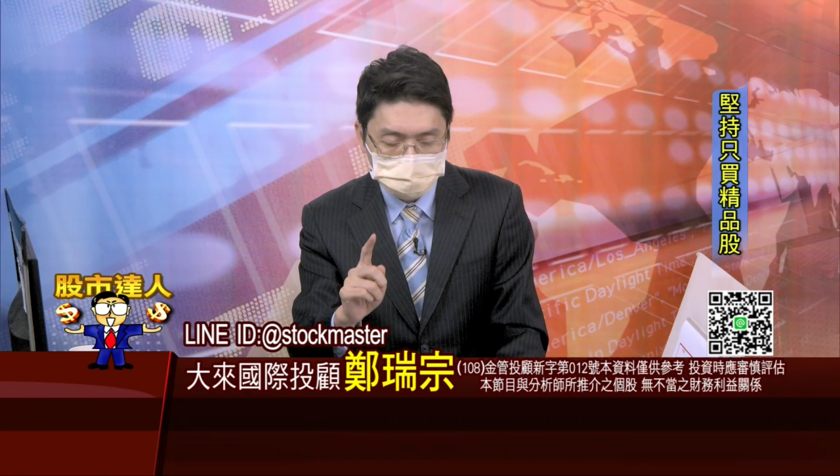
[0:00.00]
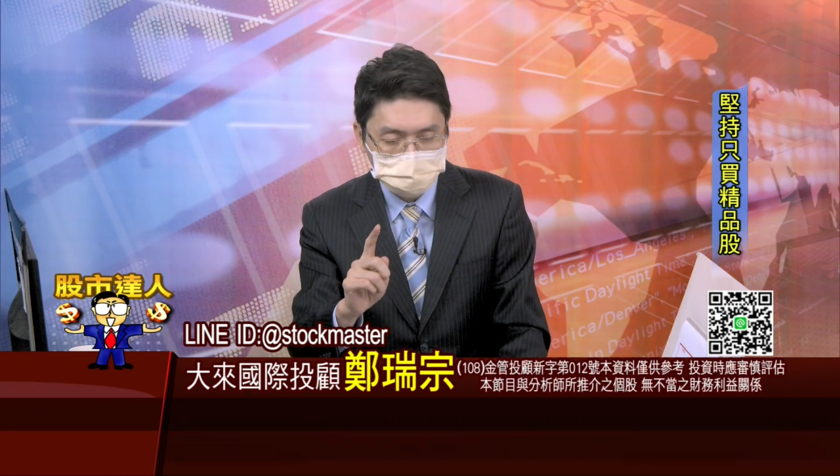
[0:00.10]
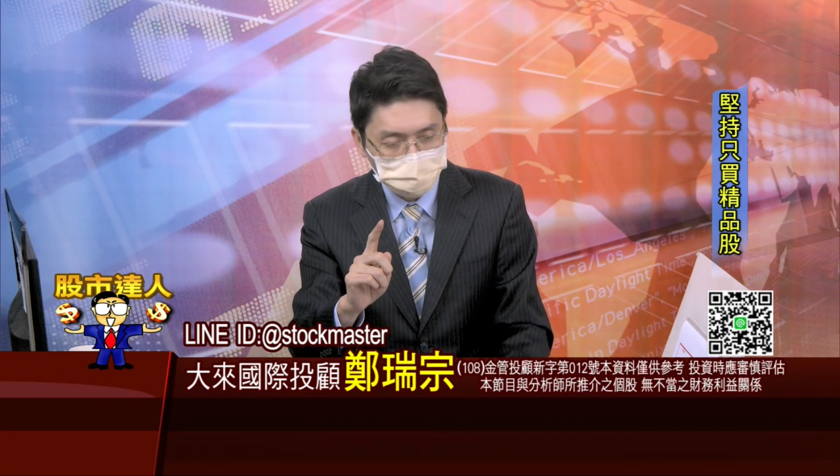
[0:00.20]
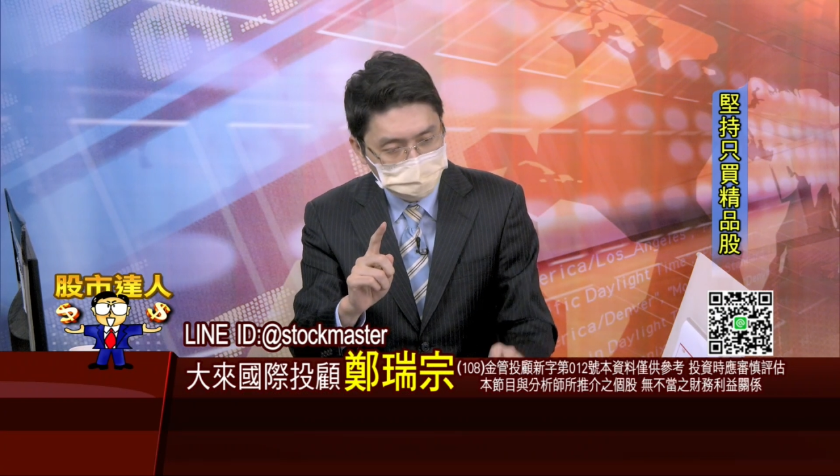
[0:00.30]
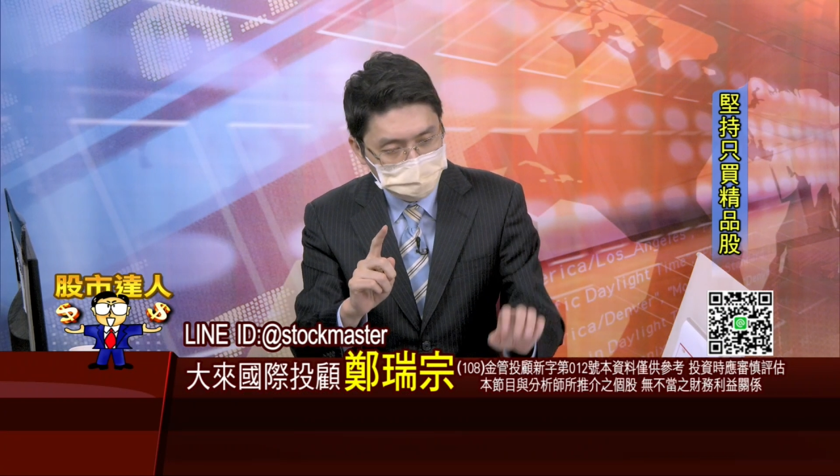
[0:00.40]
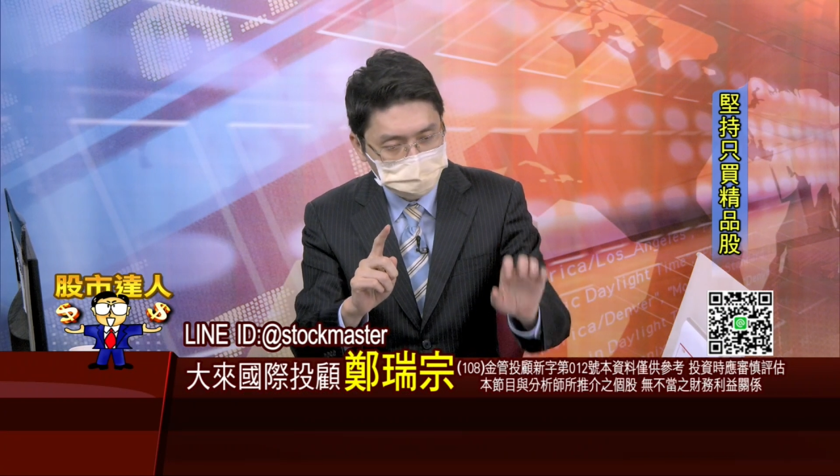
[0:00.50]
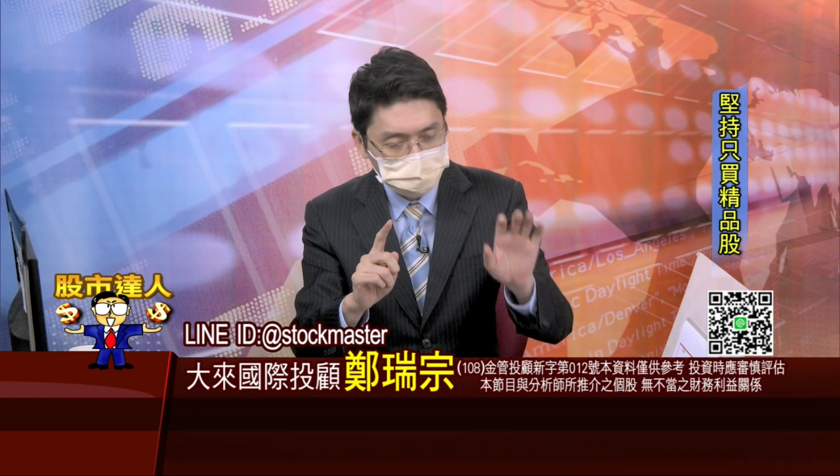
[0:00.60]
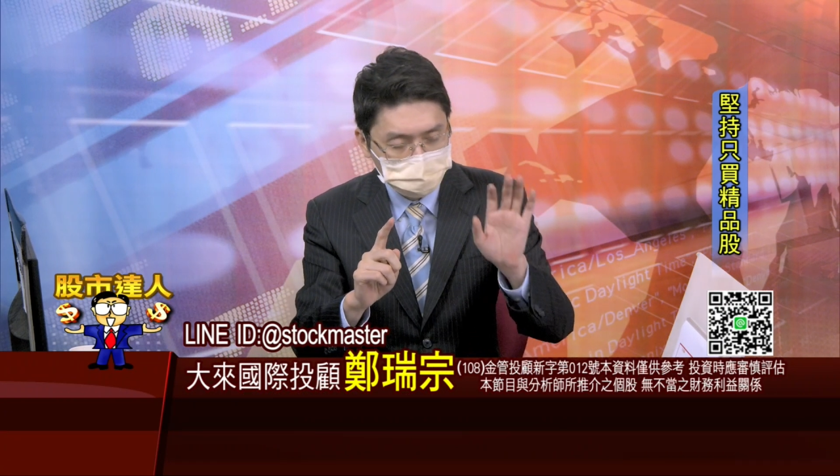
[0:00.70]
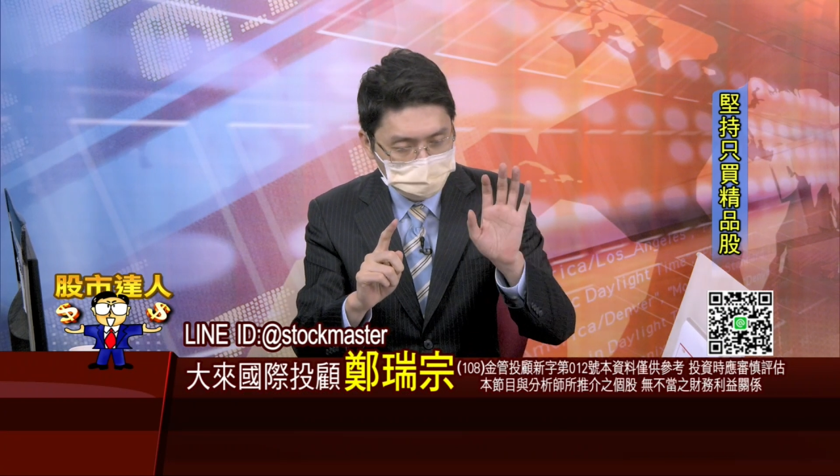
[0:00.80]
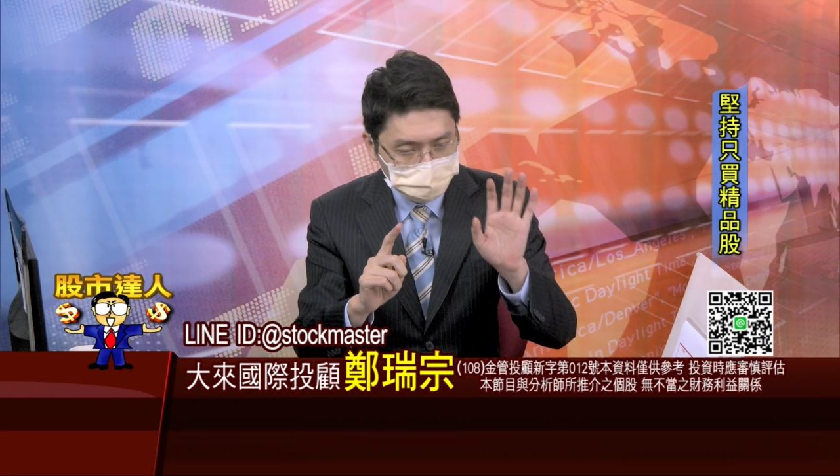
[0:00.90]
期原本
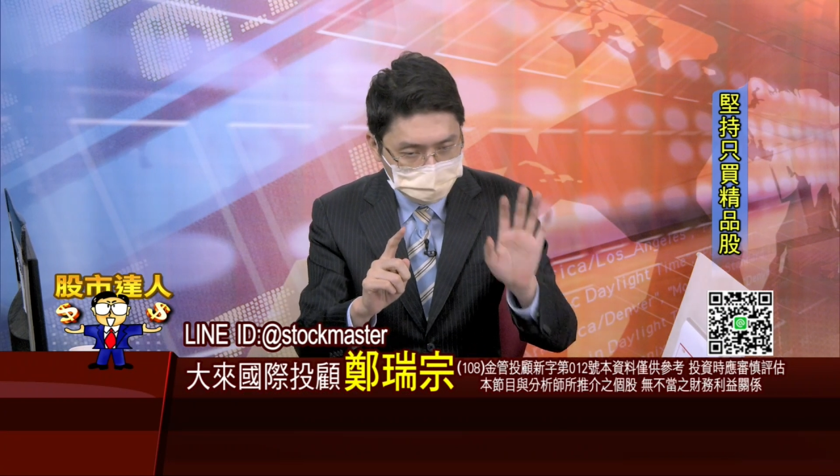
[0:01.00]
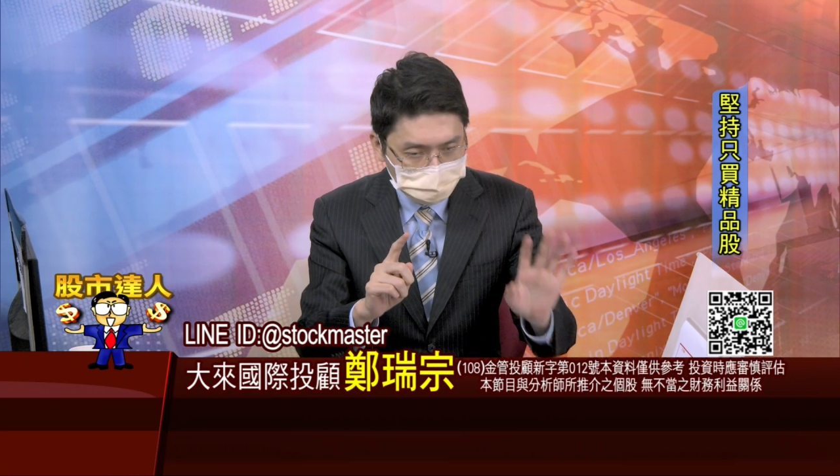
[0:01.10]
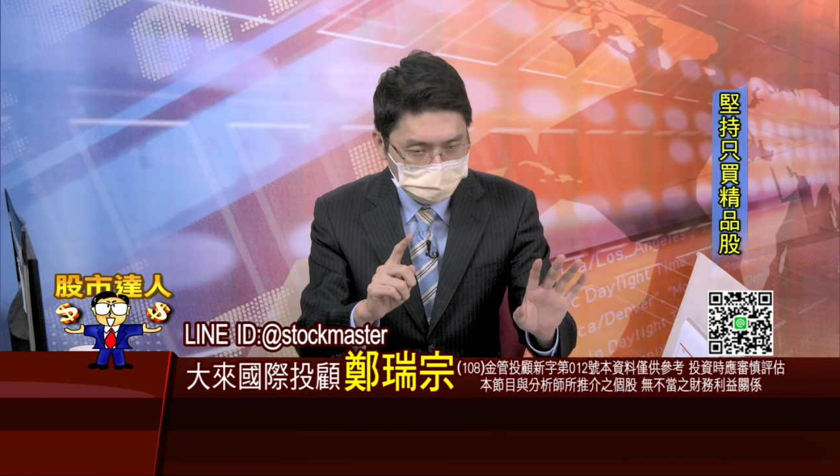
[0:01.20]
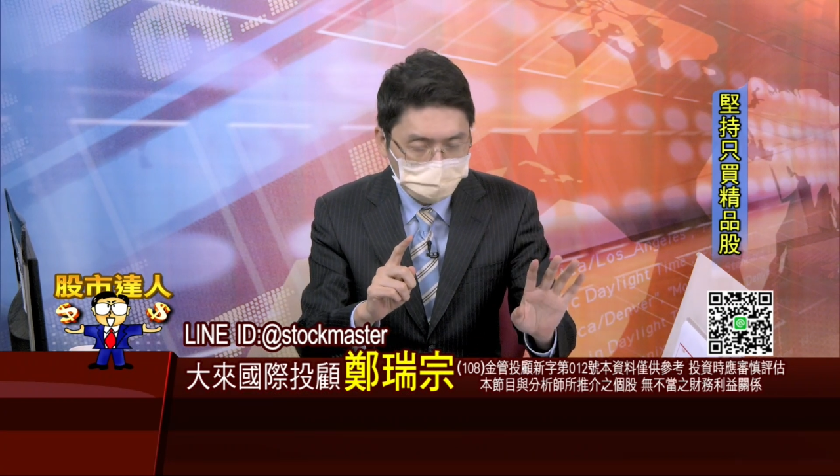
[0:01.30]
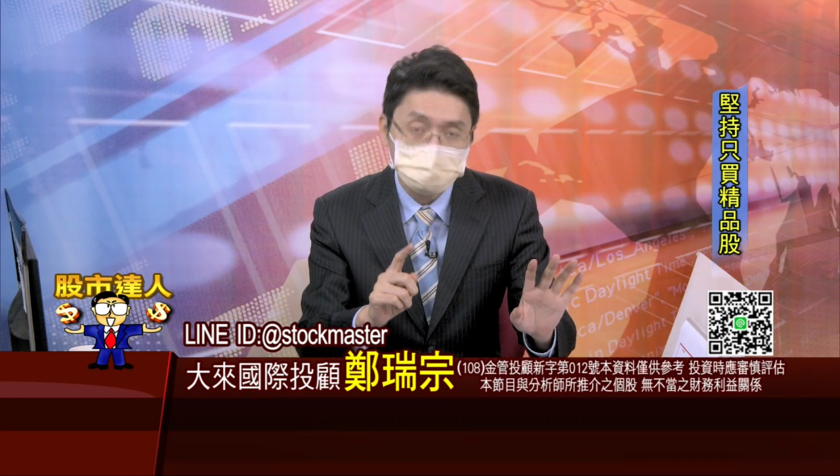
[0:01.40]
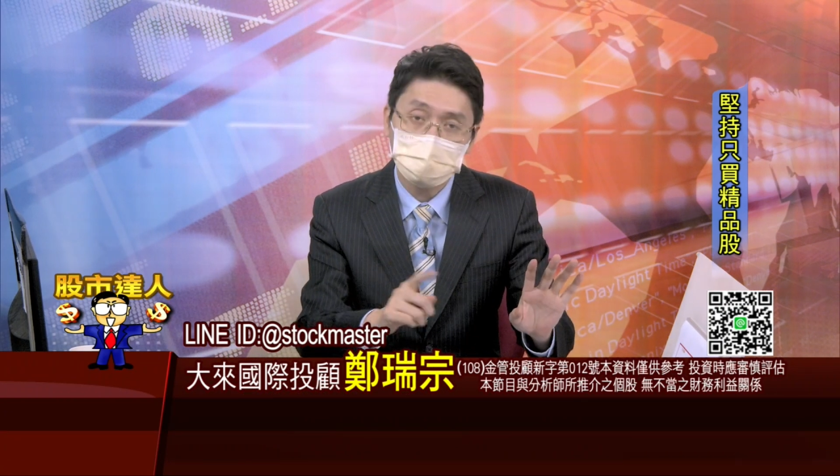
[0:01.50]
已经是五十周，